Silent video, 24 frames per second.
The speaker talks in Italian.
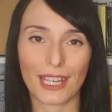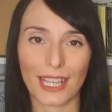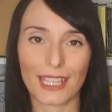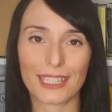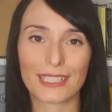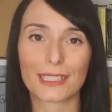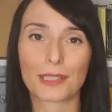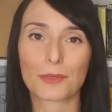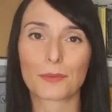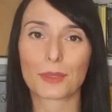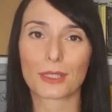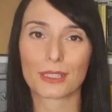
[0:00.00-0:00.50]

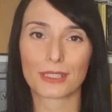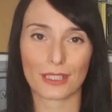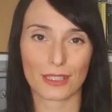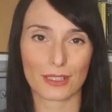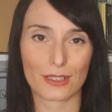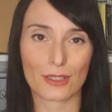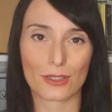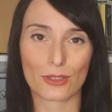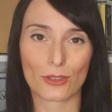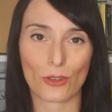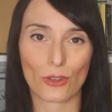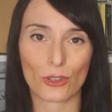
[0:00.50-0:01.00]
le
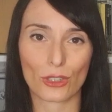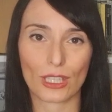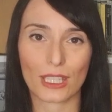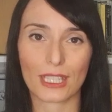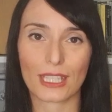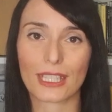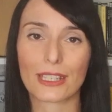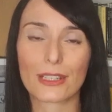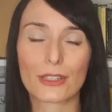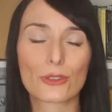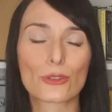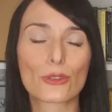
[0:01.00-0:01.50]

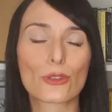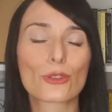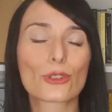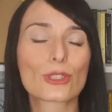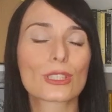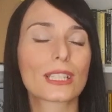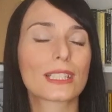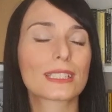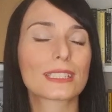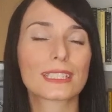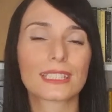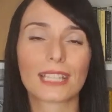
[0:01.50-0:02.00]
interpretazioni che ne sono
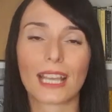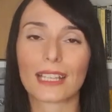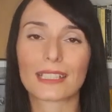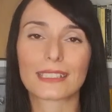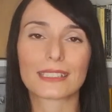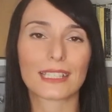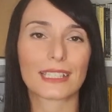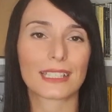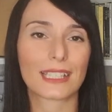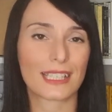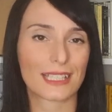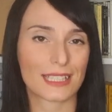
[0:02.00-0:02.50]
state
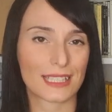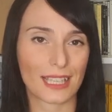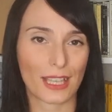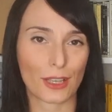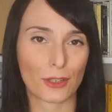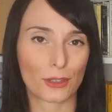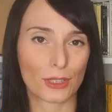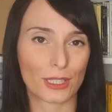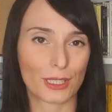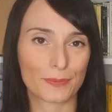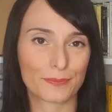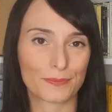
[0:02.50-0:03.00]
date nei
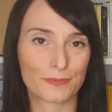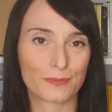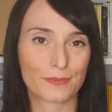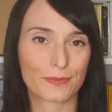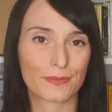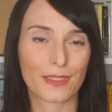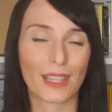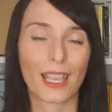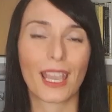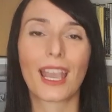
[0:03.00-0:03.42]
secoli.